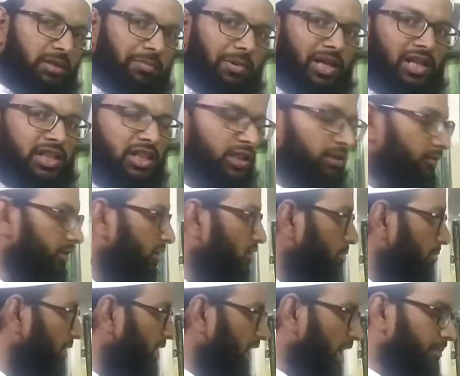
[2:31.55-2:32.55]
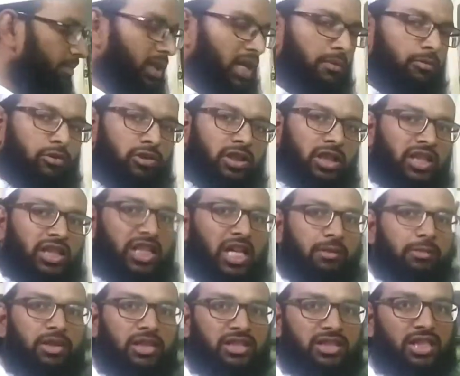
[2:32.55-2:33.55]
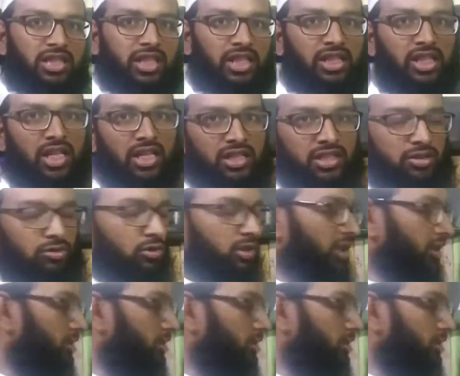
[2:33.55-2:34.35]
पहले की वीडियो में यहाँ पर आपको ये किताबें नज़र नहीं आ रही होंगी